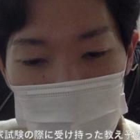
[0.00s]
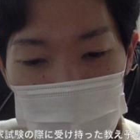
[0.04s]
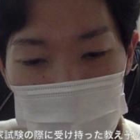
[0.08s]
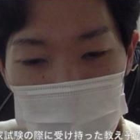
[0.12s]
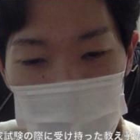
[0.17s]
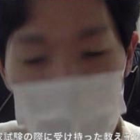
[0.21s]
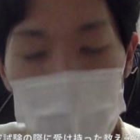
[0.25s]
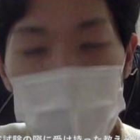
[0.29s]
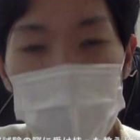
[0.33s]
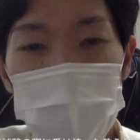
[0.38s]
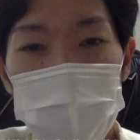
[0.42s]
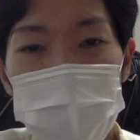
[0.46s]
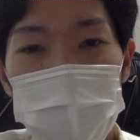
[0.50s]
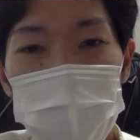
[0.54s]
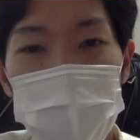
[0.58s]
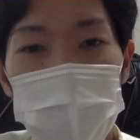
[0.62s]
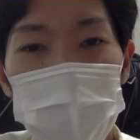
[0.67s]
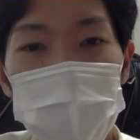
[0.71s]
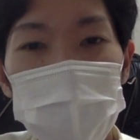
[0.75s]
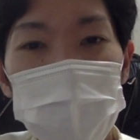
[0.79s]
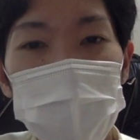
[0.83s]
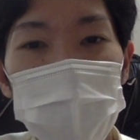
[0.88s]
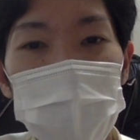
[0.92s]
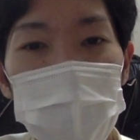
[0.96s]
でや
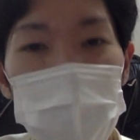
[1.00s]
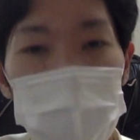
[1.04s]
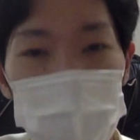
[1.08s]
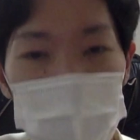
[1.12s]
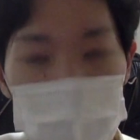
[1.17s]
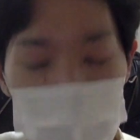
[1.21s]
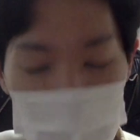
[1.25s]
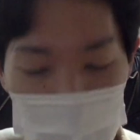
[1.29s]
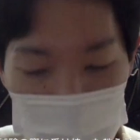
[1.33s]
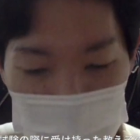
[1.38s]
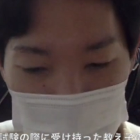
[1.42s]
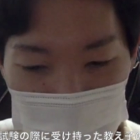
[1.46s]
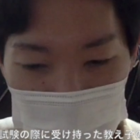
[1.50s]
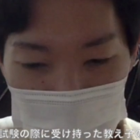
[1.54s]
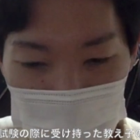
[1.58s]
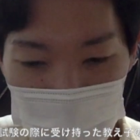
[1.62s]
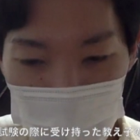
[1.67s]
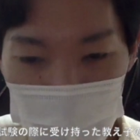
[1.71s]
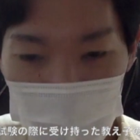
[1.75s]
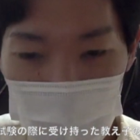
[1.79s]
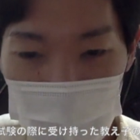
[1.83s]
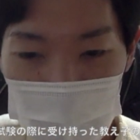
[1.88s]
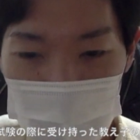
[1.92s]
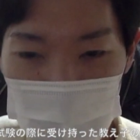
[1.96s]
らなければ逆転
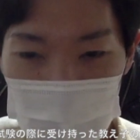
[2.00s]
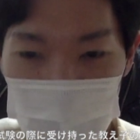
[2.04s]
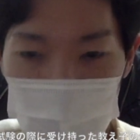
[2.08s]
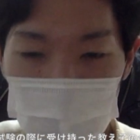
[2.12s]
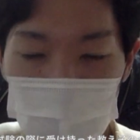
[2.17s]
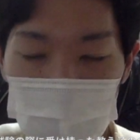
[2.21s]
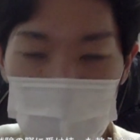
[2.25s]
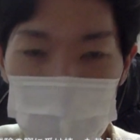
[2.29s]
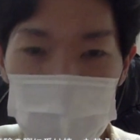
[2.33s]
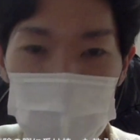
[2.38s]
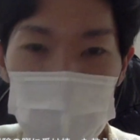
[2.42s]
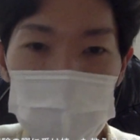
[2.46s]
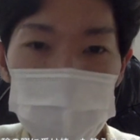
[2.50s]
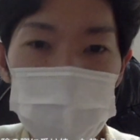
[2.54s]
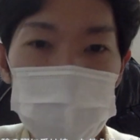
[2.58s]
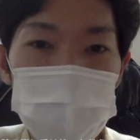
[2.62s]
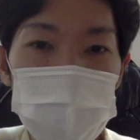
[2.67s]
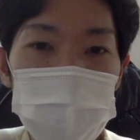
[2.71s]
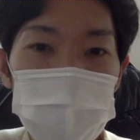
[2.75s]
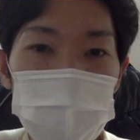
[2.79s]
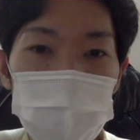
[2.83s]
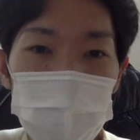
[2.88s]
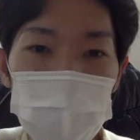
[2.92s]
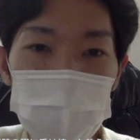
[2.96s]
合格ちょっと厳
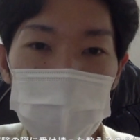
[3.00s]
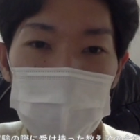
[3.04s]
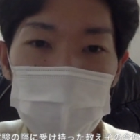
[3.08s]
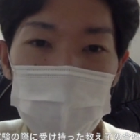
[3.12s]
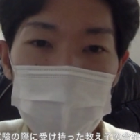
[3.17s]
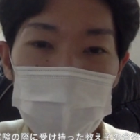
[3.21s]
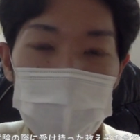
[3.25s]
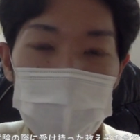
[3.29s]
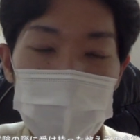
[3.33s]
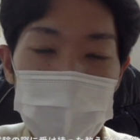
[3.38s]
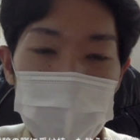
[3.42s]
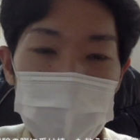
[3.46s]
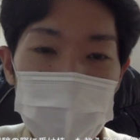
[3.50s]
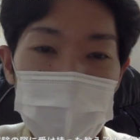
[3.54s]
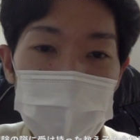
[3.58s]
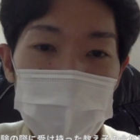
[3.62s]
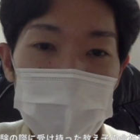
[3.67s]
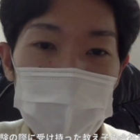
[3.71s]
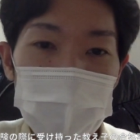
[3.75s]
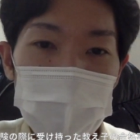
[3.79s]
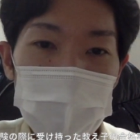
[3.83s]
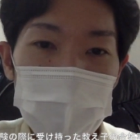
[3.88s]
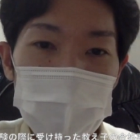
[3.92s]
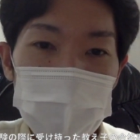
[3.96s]
しいので
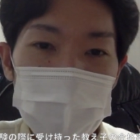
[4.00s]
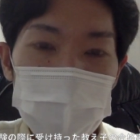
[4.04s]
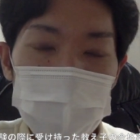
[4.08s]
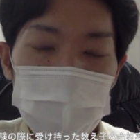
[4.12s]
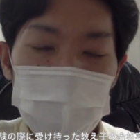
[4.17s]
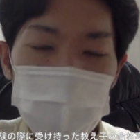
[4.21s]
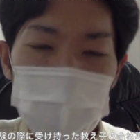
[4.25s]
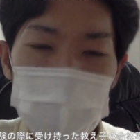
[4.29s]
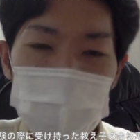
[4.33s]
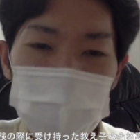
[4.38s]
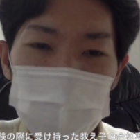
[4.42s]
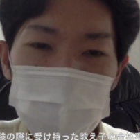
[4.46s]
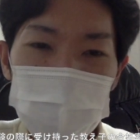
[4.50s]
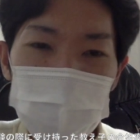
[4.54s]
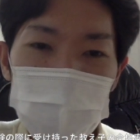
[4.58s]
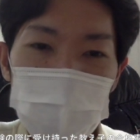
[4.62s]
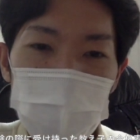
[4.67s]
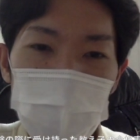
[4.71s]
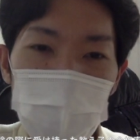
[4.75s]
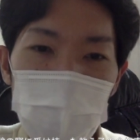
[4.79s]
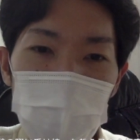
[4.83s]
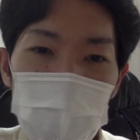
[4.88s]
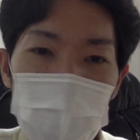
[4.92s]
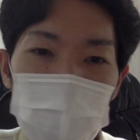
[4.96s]
その逆転
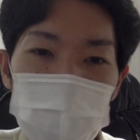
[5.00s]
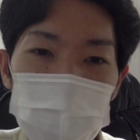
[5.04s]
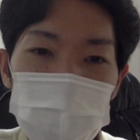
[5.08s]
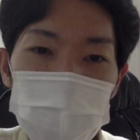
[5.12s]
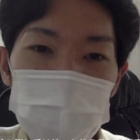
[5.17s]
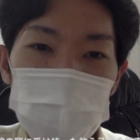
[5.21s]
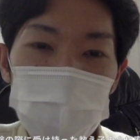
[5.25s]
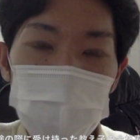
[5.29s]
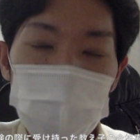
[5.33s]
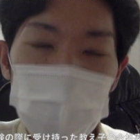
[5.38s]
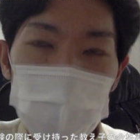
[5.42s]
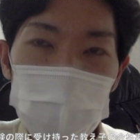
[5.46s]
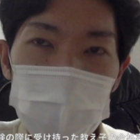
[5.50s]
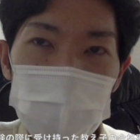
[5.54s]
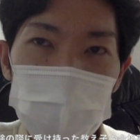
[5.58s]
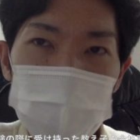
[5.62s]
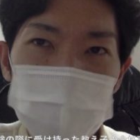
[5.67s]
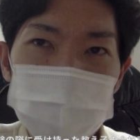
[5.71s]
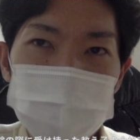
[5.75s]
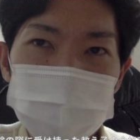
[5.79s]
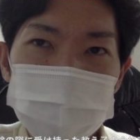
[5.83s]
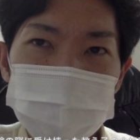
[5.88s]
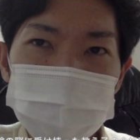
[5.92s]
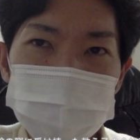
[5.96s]
合格っていうのが
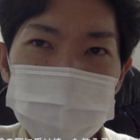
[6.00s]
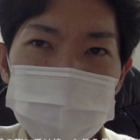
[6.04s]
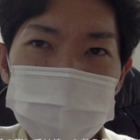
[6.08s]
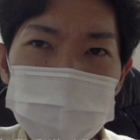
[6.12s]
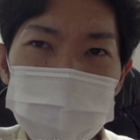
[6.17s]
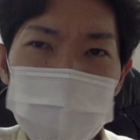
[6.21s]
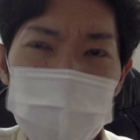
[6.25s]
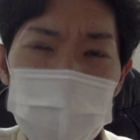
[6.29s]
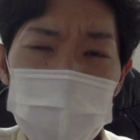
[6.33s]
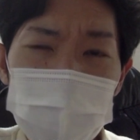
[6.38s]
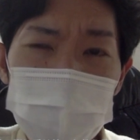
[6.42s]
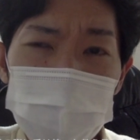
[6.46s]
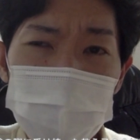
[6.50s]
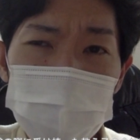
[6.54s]
あの